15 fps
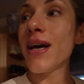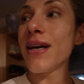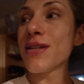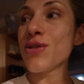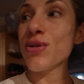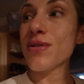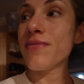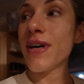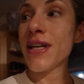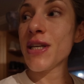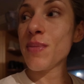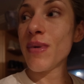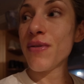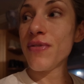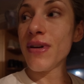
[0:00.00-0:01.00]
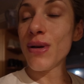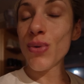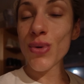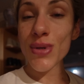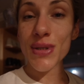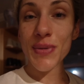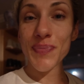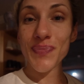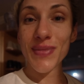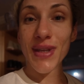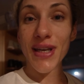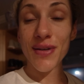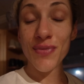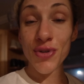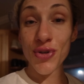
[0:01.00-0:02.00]
sonst war nicht mehr viel los.
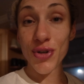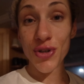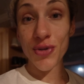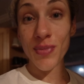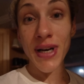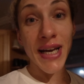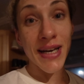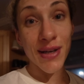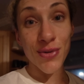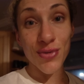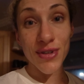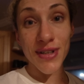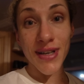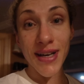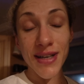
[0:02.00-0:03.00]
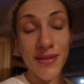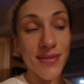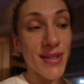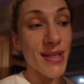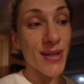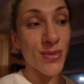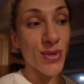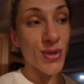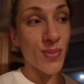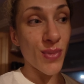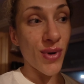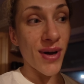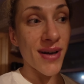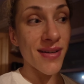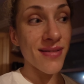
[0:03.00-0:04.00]
Ich wünsche euch schon mal eine gute Nacht. Wir sehen uns
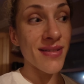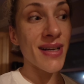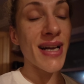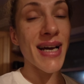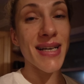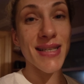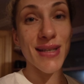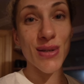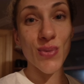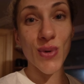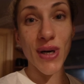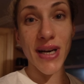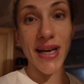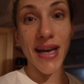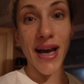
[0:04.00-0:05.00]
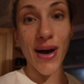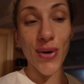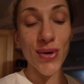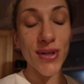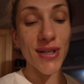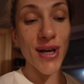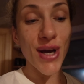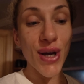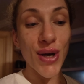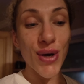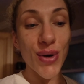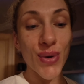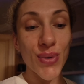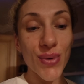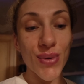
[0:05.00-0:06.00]
morgen. Dann heißt es One Day Out.
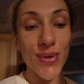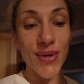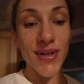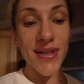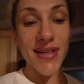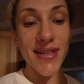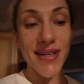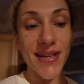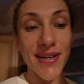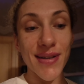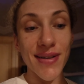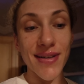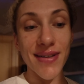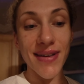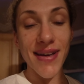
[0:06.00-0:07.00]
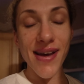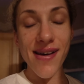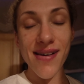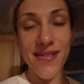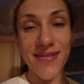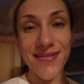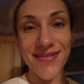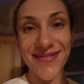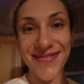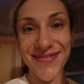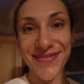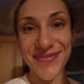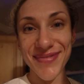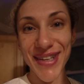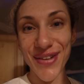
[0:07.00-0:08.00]
Und äh, ja,
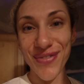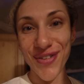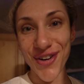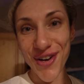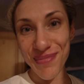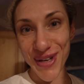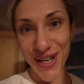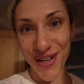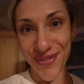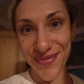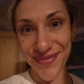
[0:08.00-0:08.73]
ich freue mich.